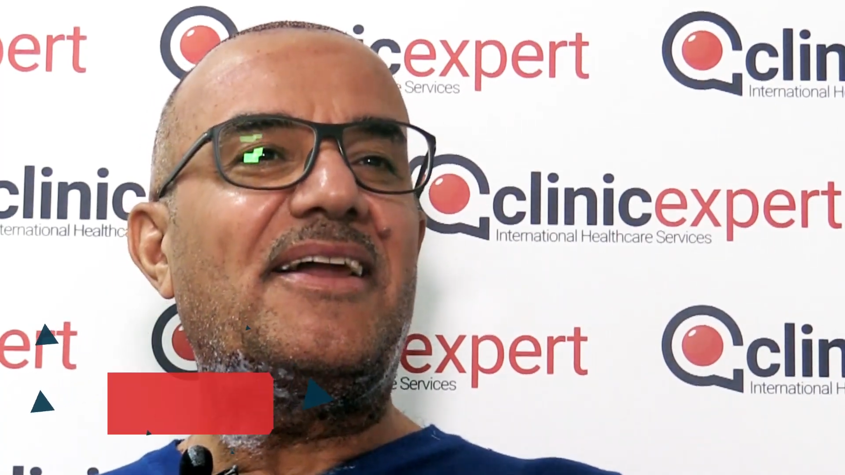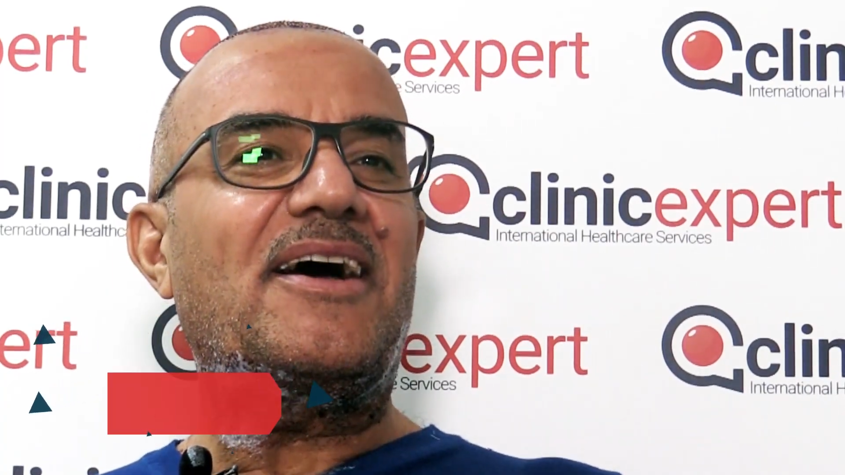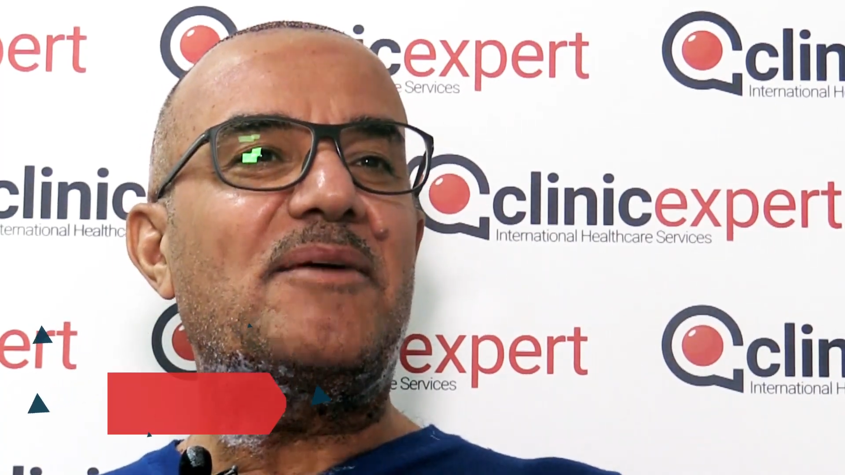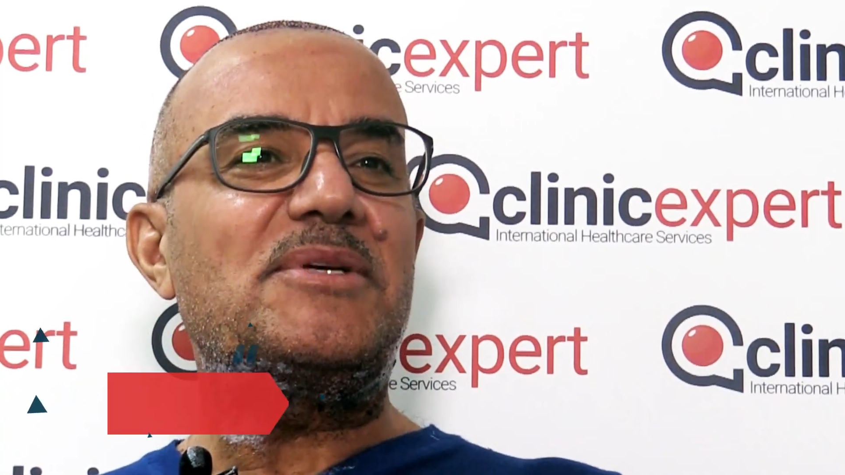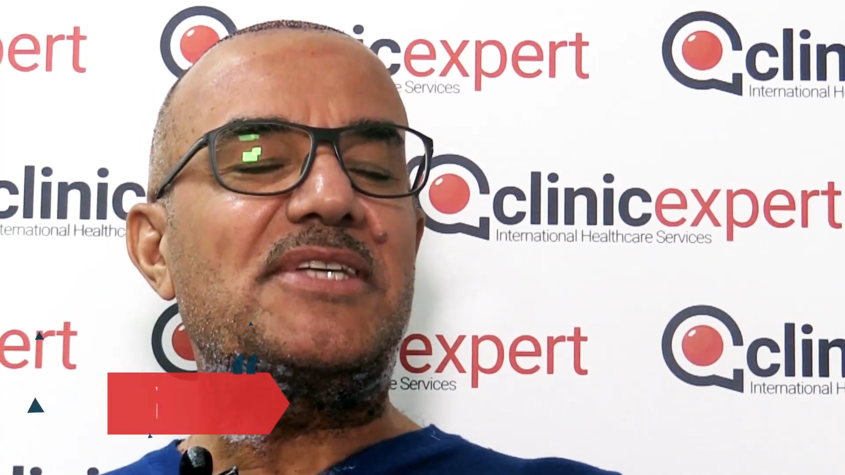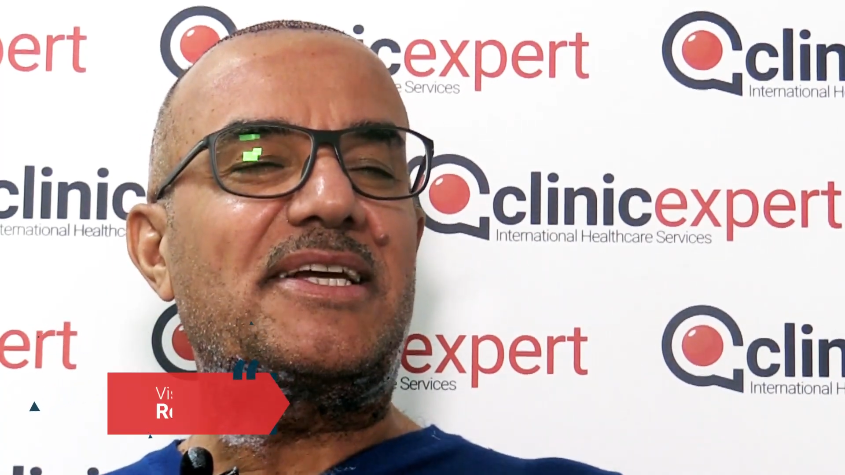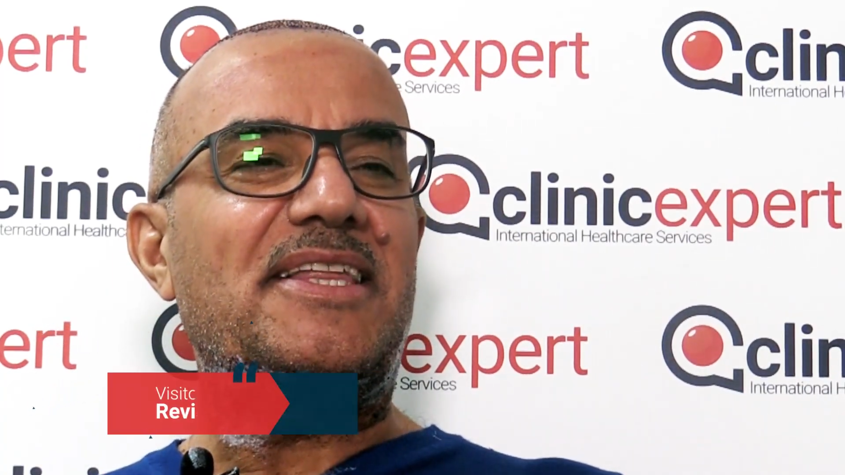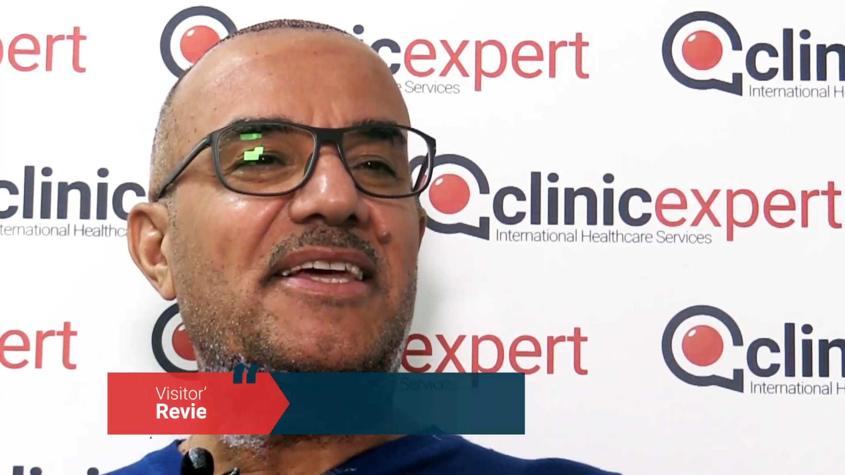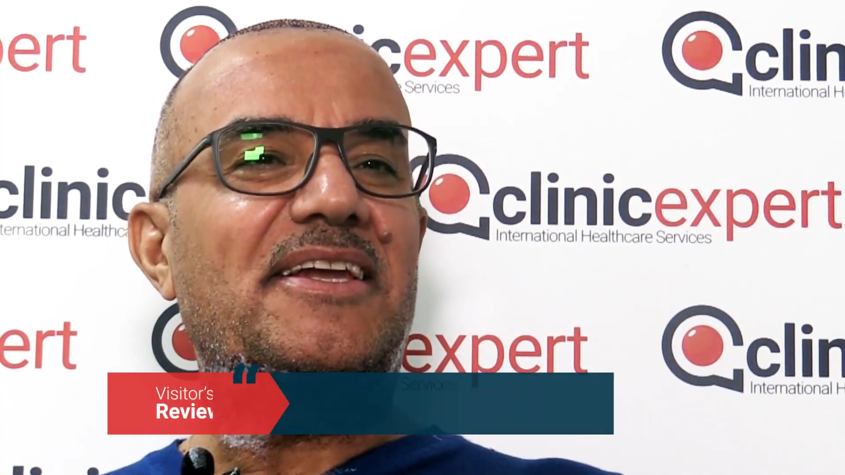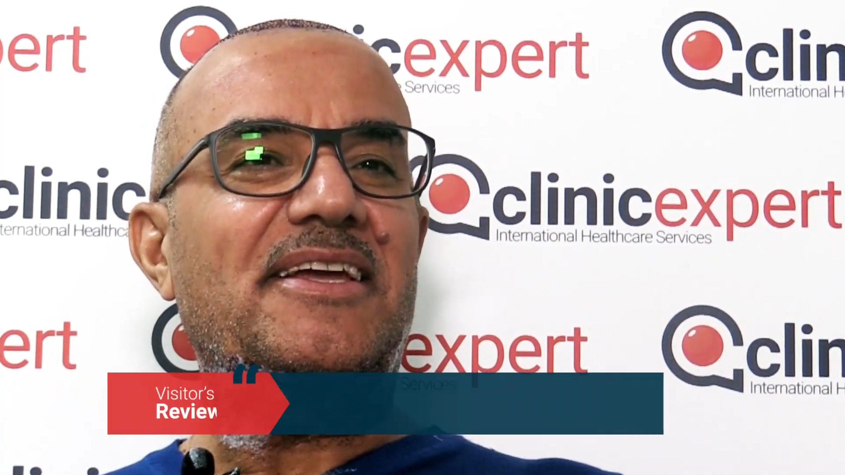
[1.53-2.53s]
أنا خميس
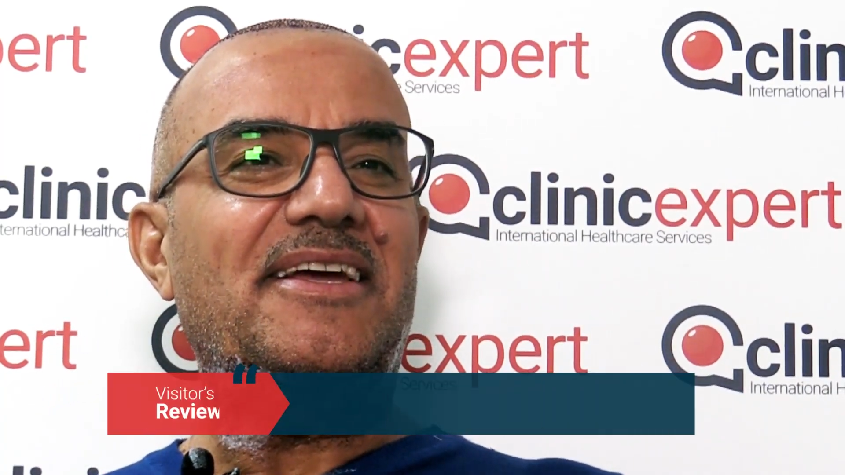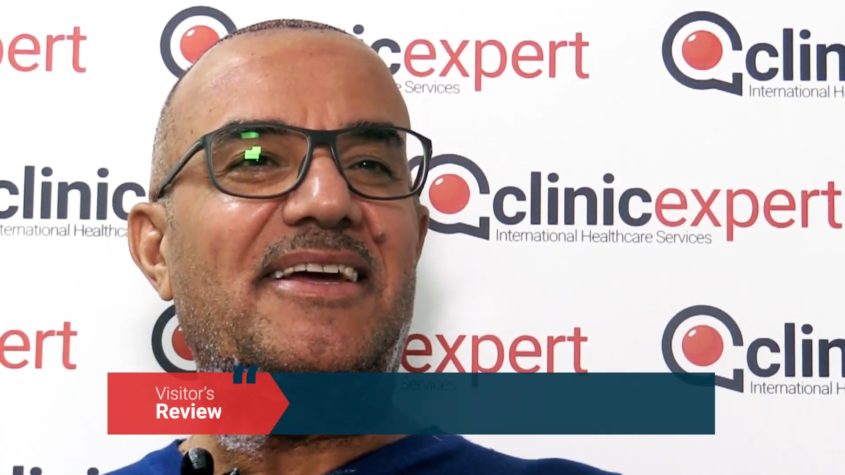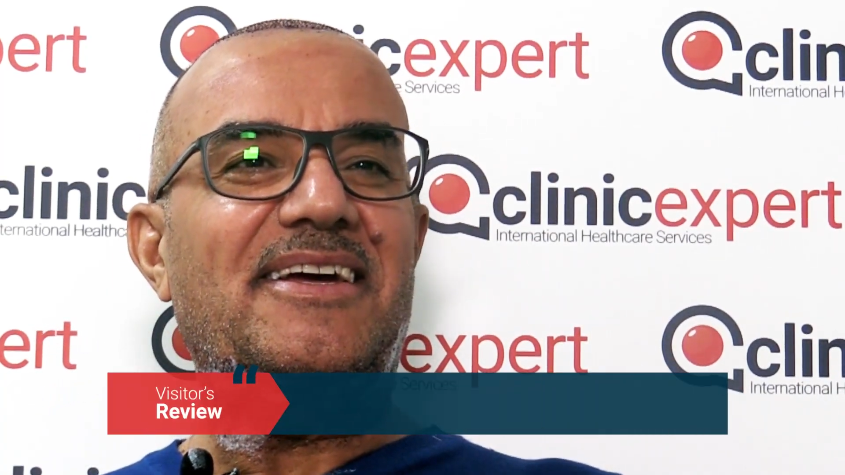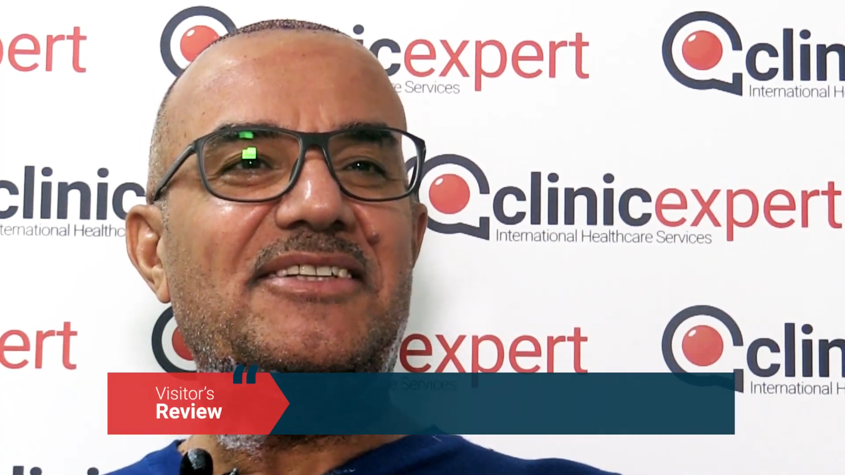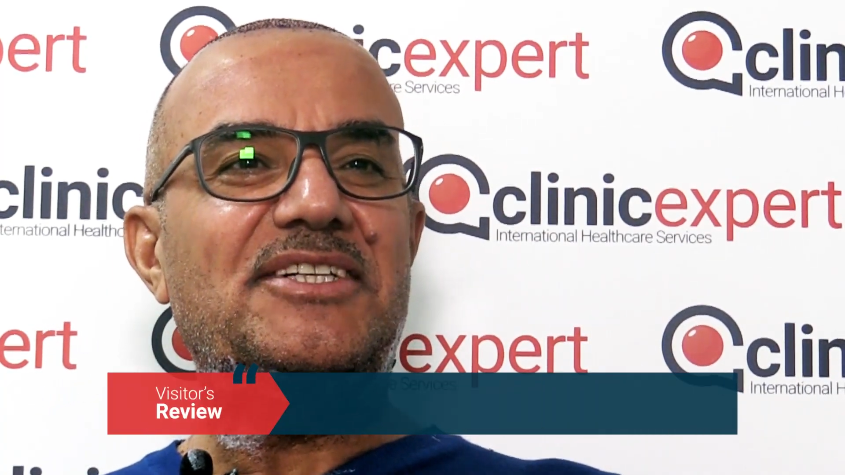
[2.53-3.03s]
الكثيري آه،